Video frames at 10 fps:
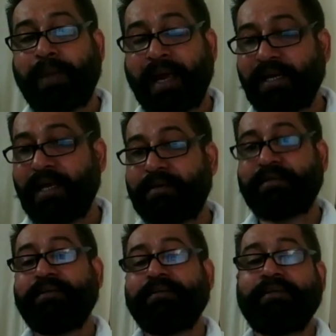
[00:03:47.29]
पहले
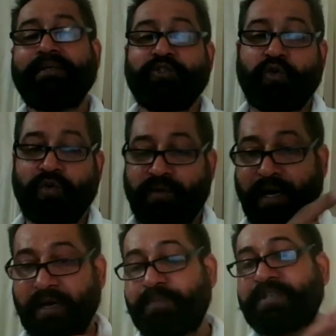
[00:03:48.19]
की जो
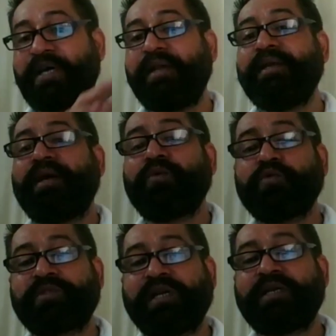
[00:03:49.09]
हर परेशानी है
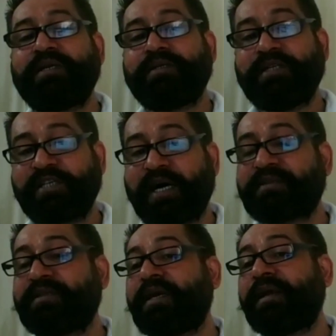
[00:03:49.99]
उससे
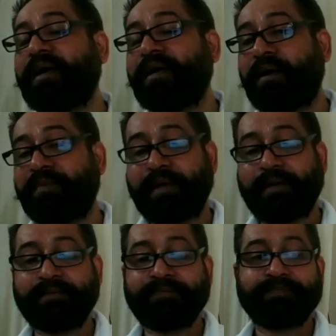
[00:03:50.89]
निजात दिलाने का काम करेगा